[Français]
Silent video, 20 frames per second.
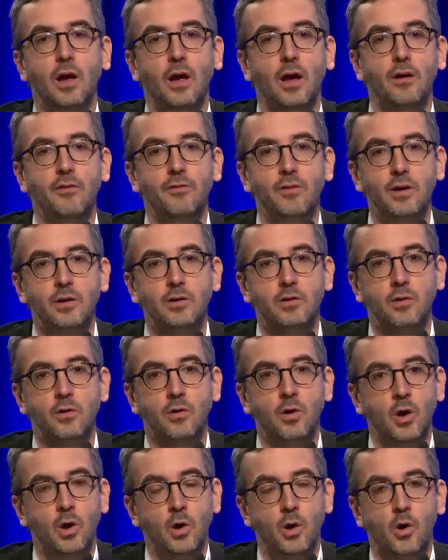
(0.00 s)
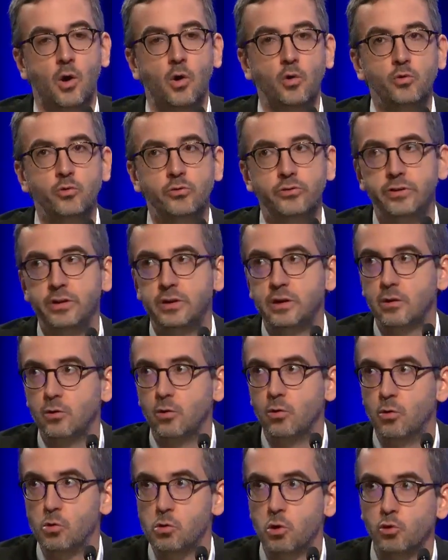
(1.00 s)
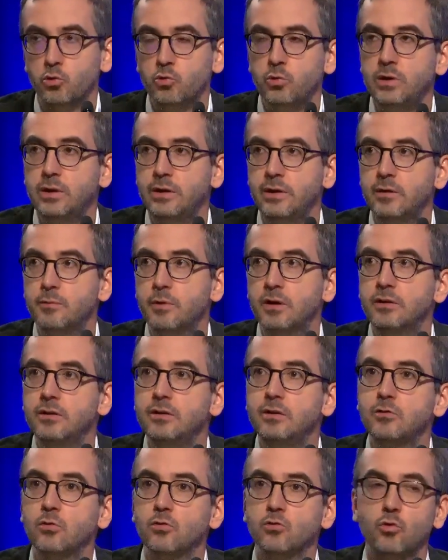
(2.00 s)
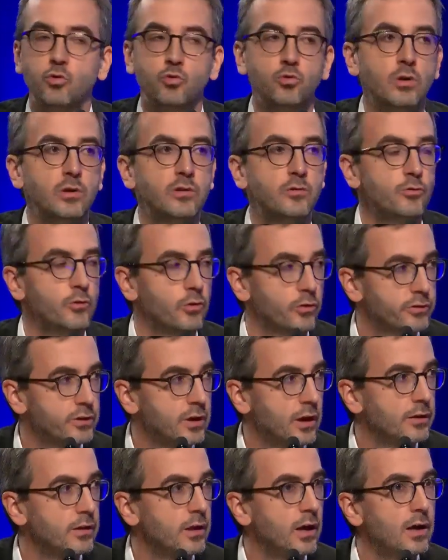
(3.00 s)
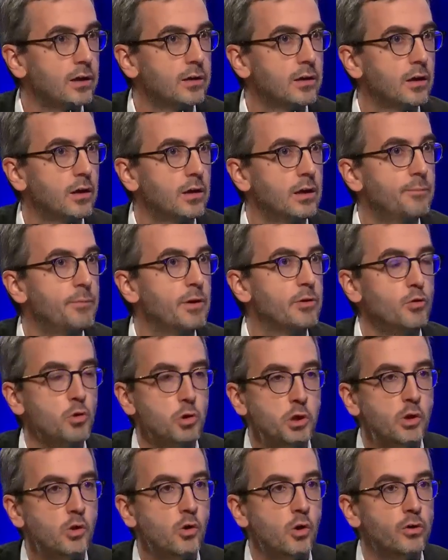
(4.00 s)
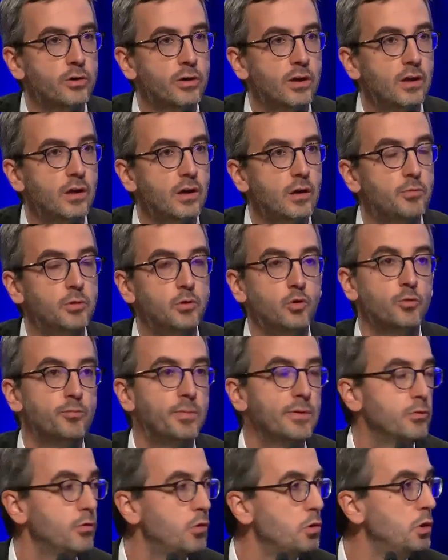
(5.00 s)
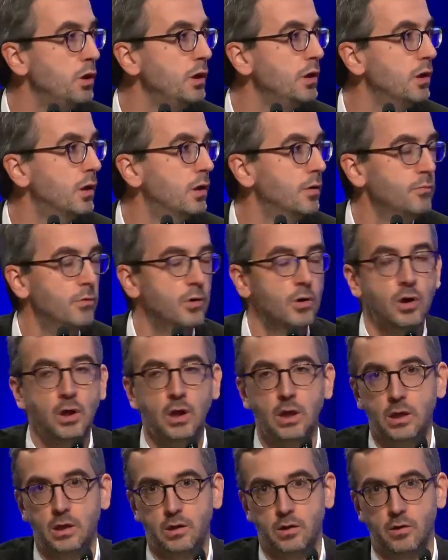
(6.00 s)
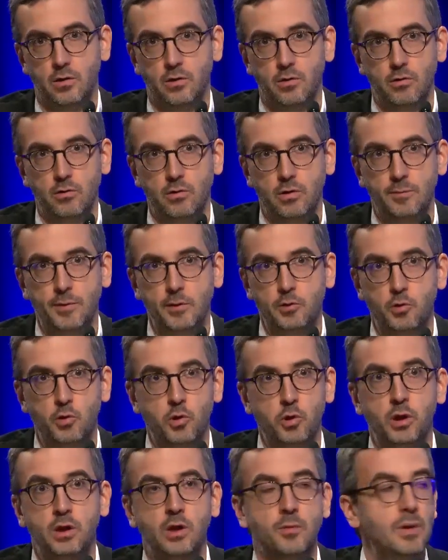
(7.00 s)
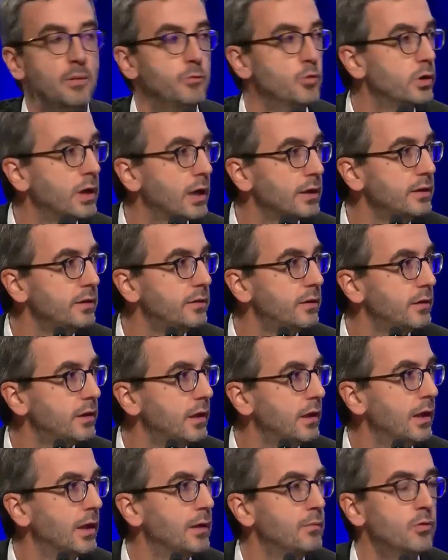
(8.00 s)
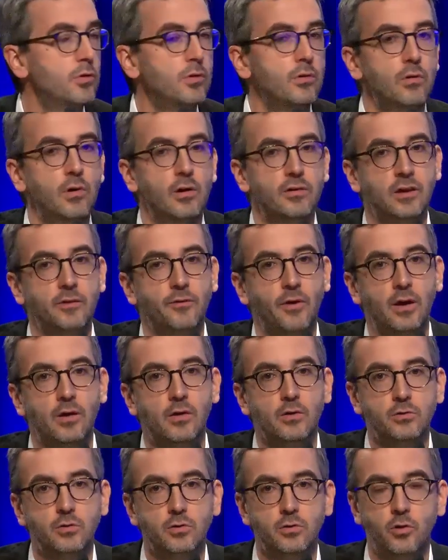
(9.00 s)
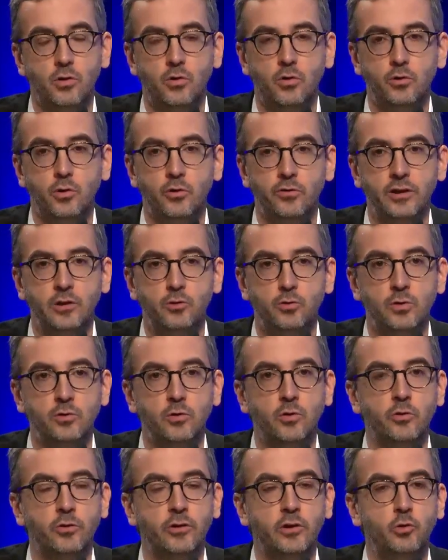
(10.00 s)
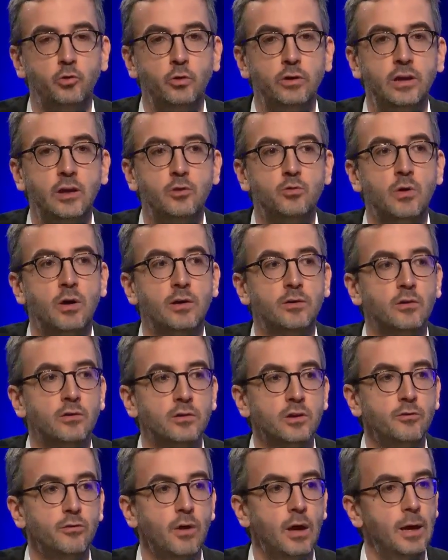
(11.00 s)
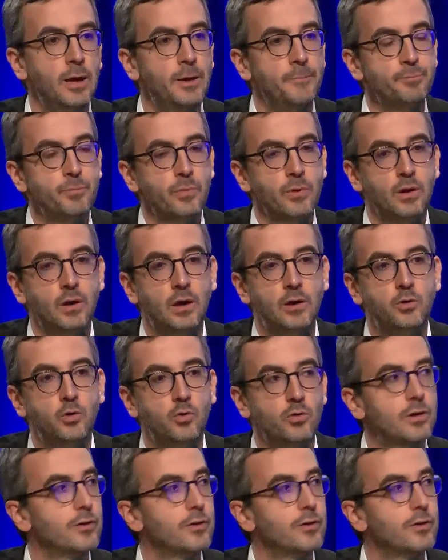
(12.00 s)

avec euh, en musique aujourd'hui des thématiques qui sont surtout l'insuffisance cardiaque, les pathologies coronaires et puis d'autres pathologies comme les pathologies comme la myocardite, qui est également assez fréquente dans, ces soins, dans ces unités de soins intensifs. et donc